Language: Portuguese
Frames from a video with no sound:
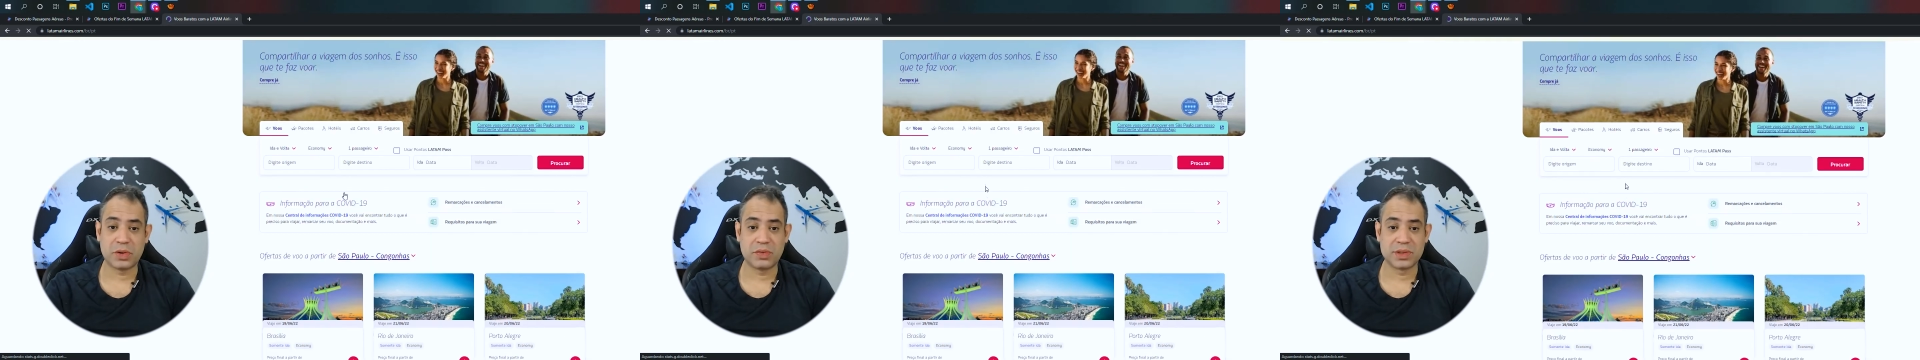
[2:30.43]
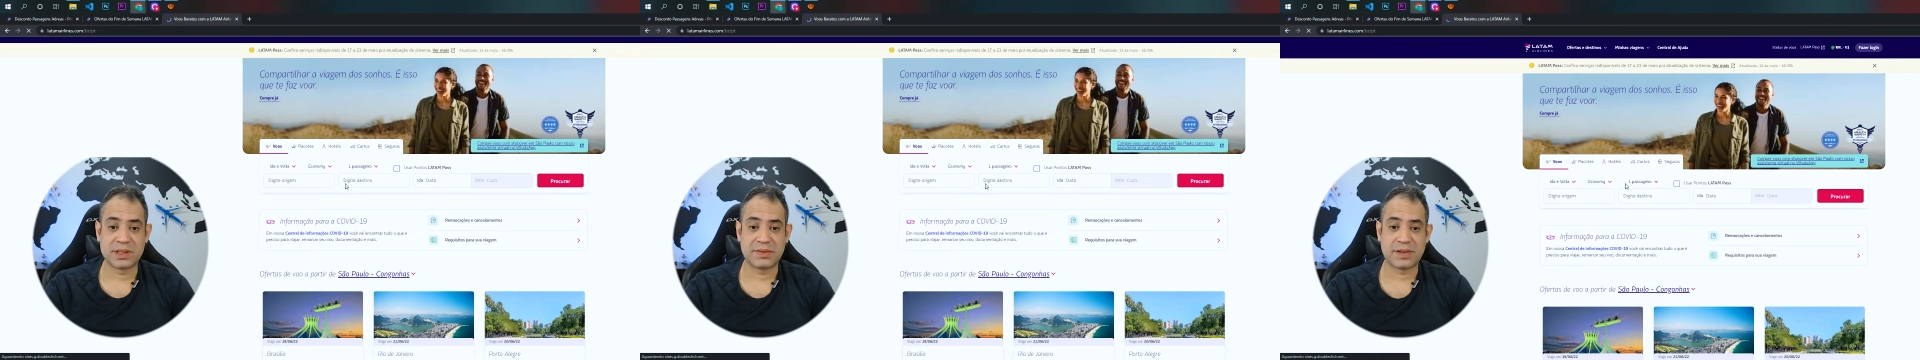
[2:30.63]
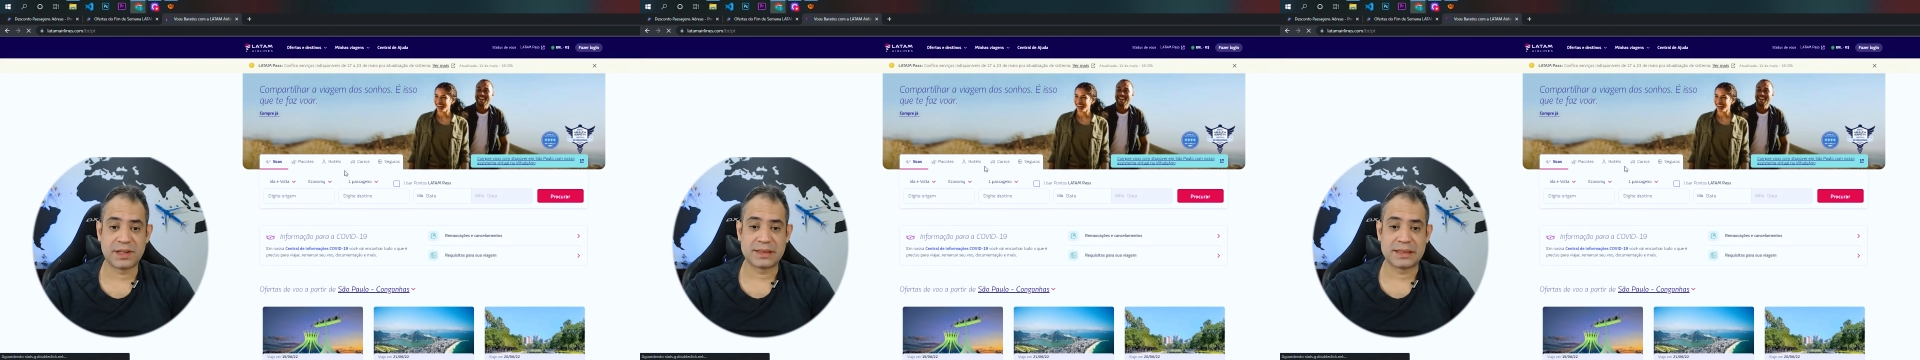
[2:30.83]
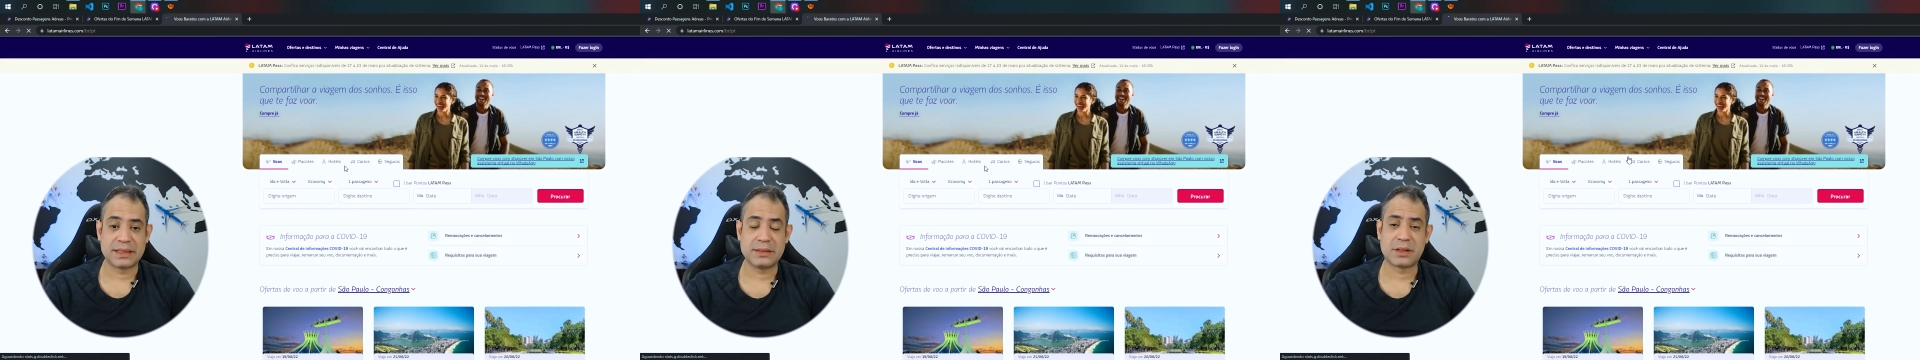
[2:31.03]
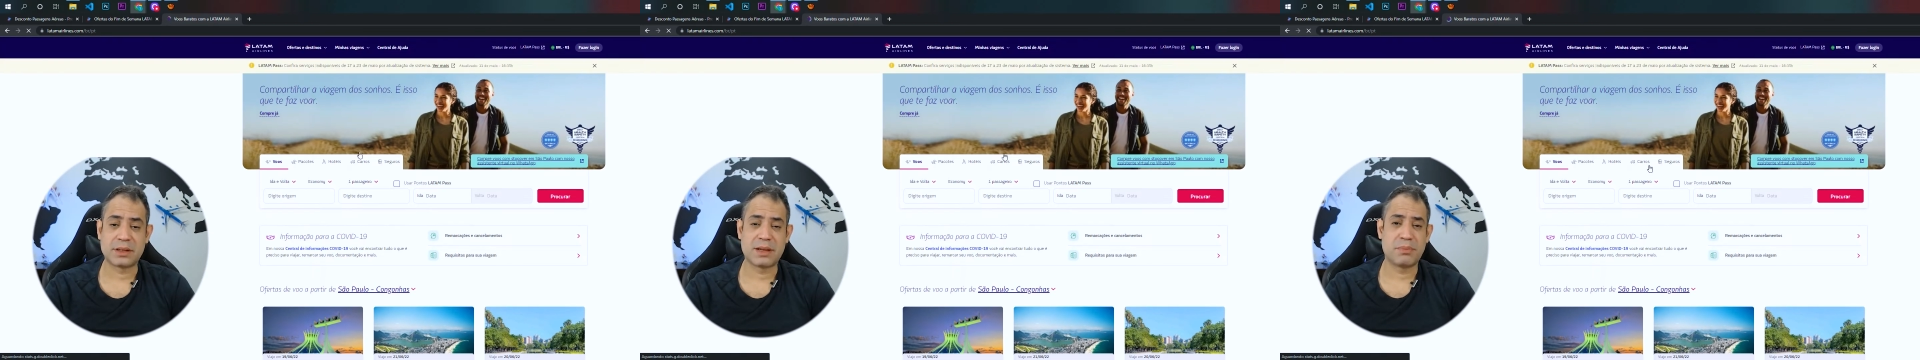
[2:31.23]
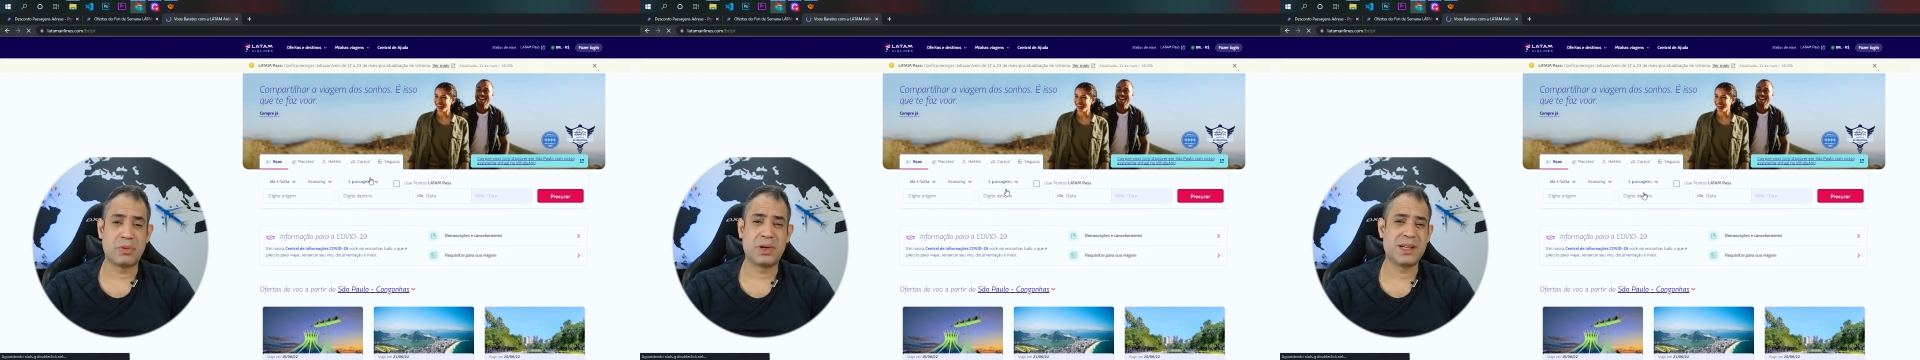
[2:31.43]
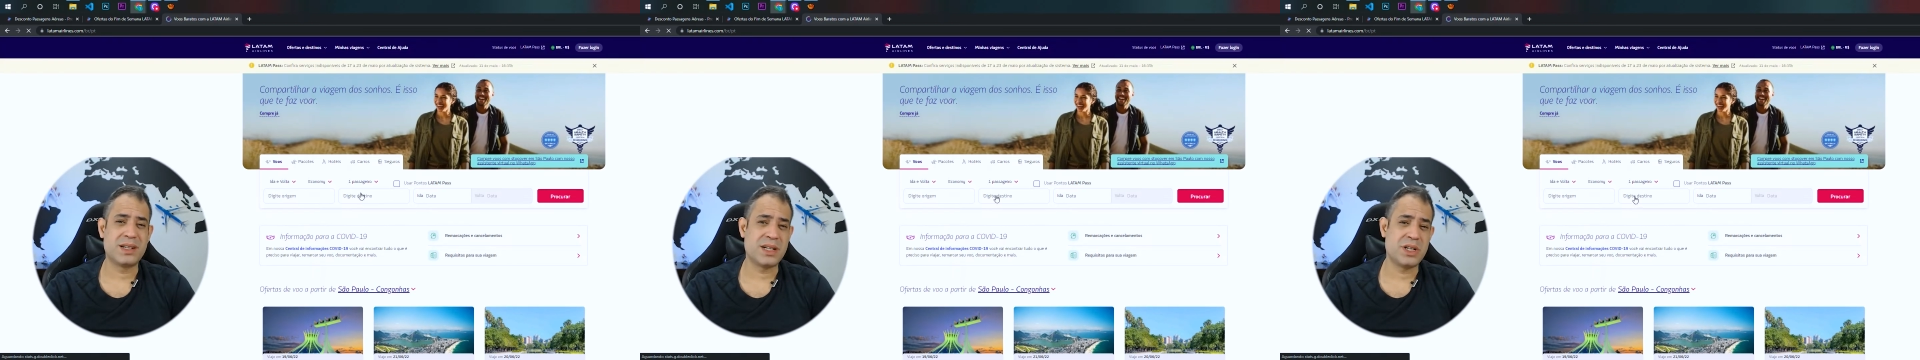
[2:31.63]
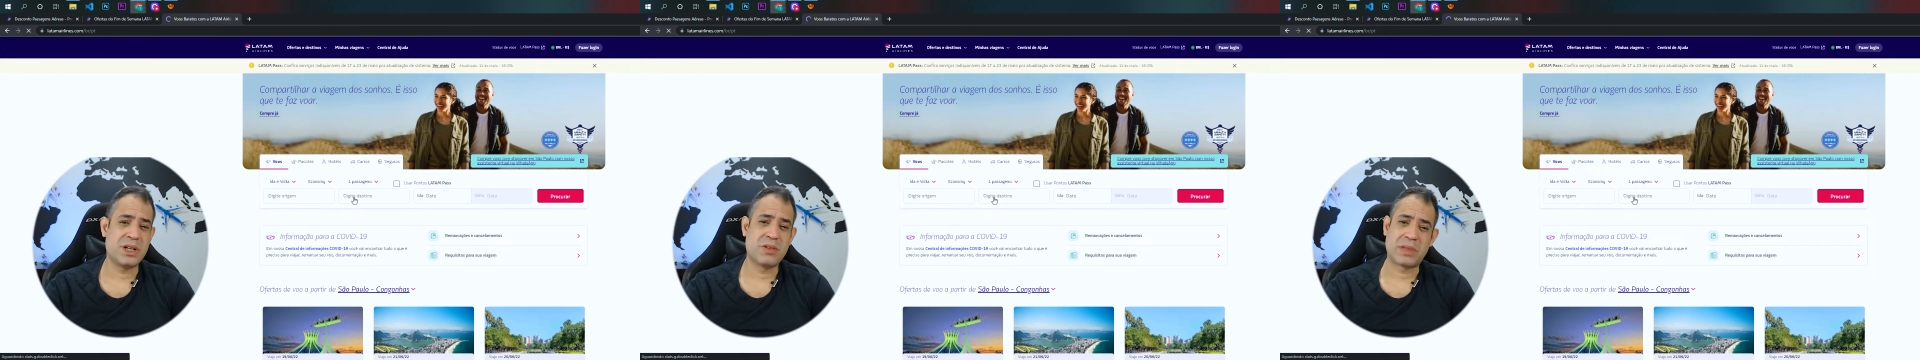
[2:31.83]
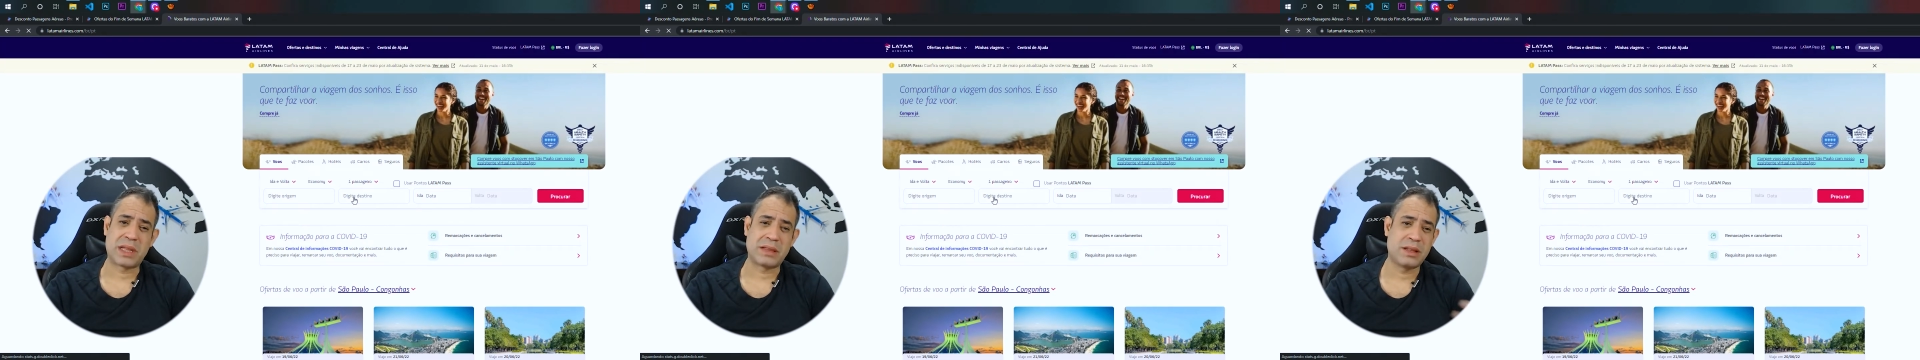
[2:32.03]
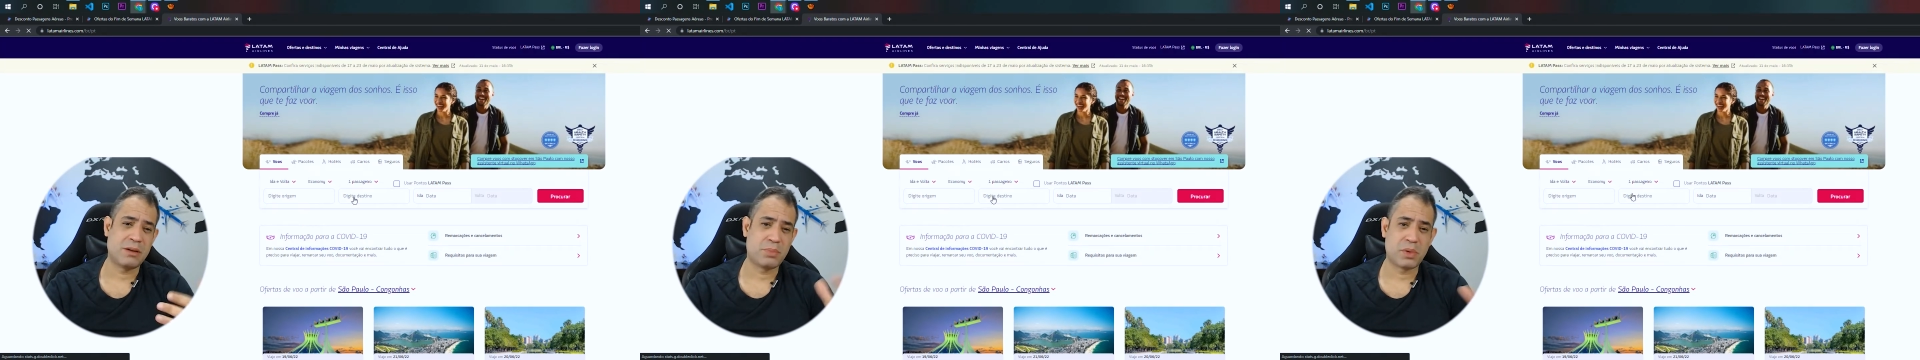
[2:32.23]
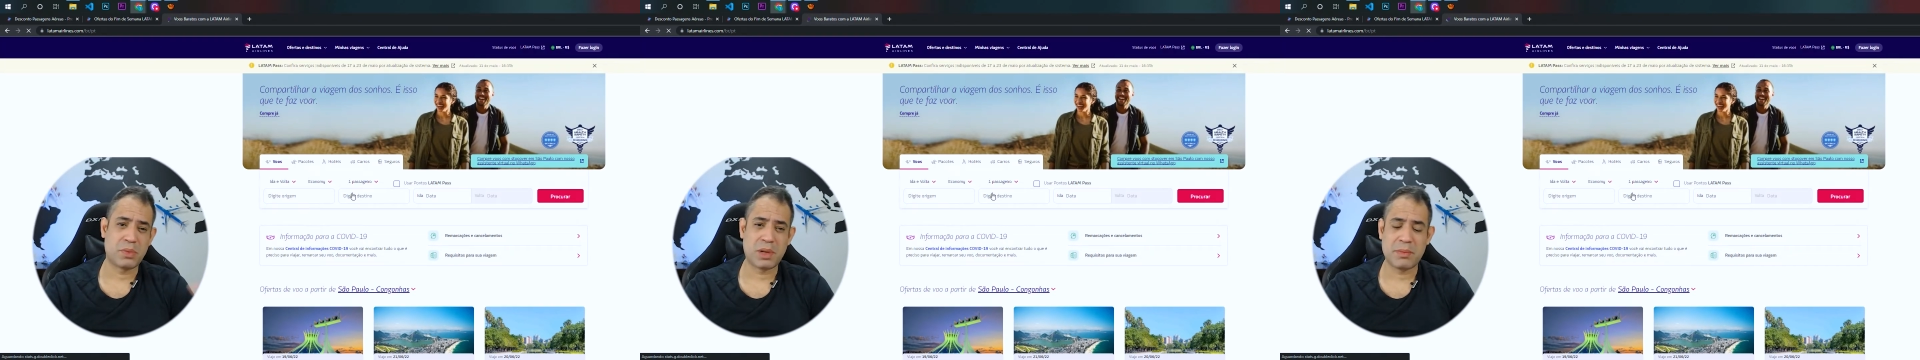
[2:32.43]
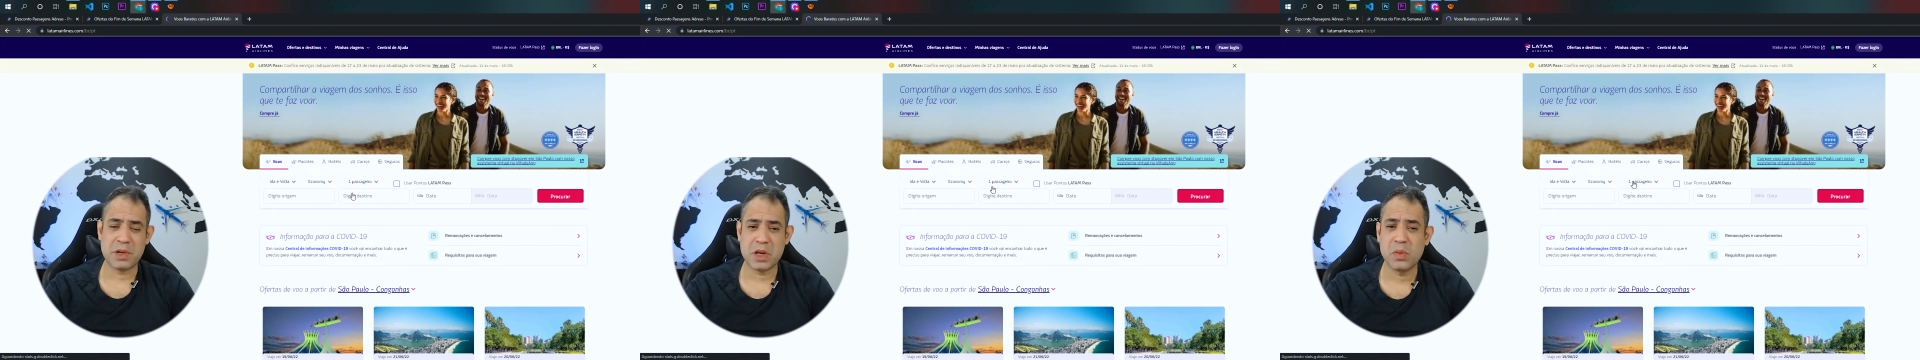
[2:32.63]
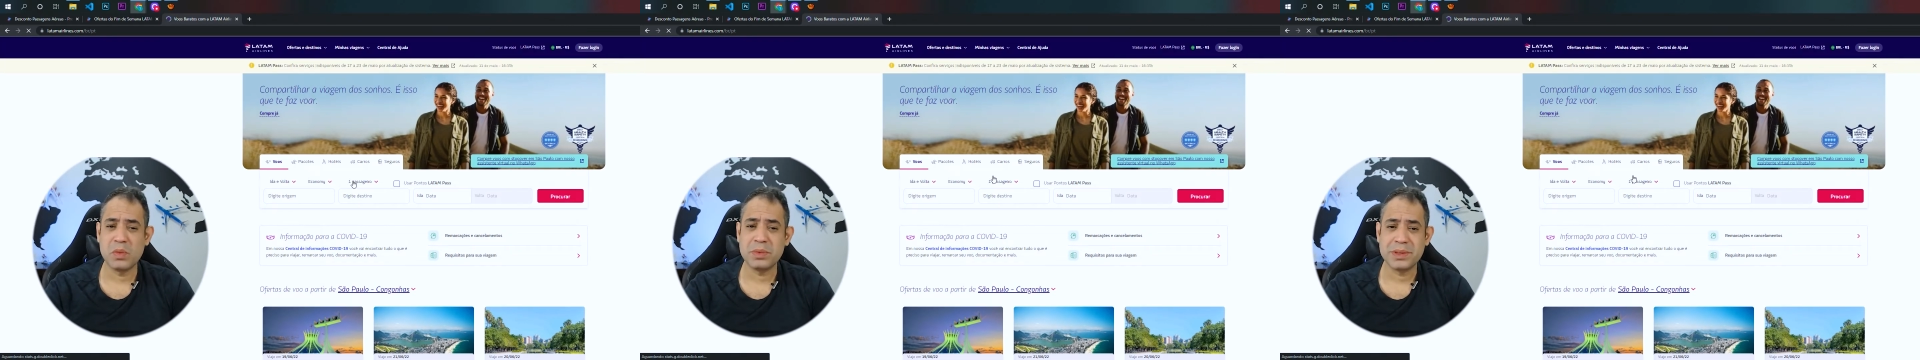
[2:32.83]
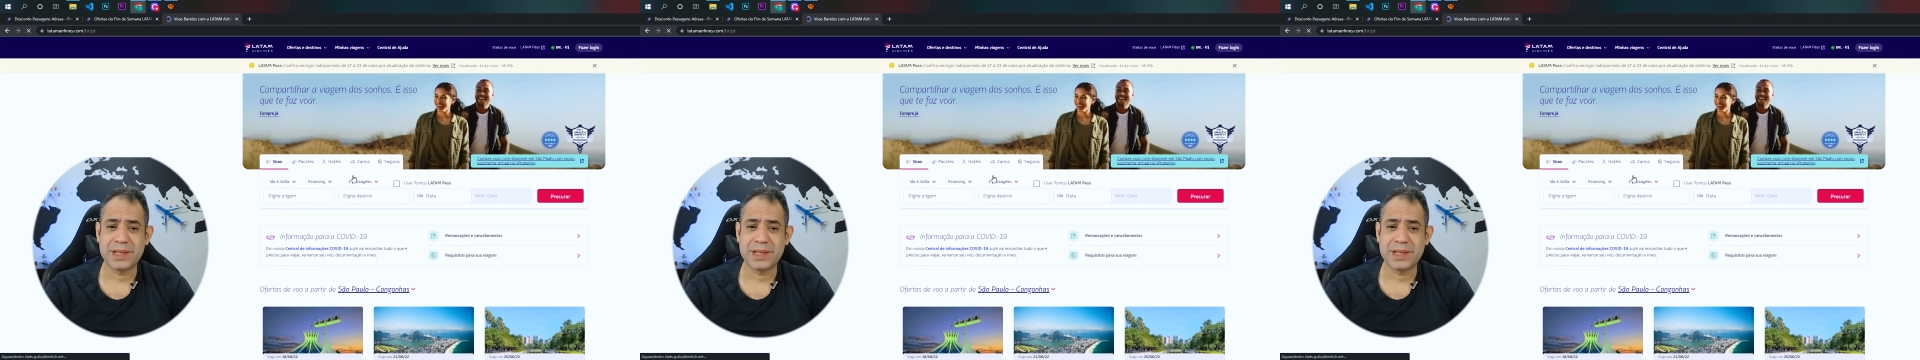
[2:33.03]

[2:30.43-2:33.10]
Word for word: que você faça isso, até porque a gente não tá tendo problema nenhum,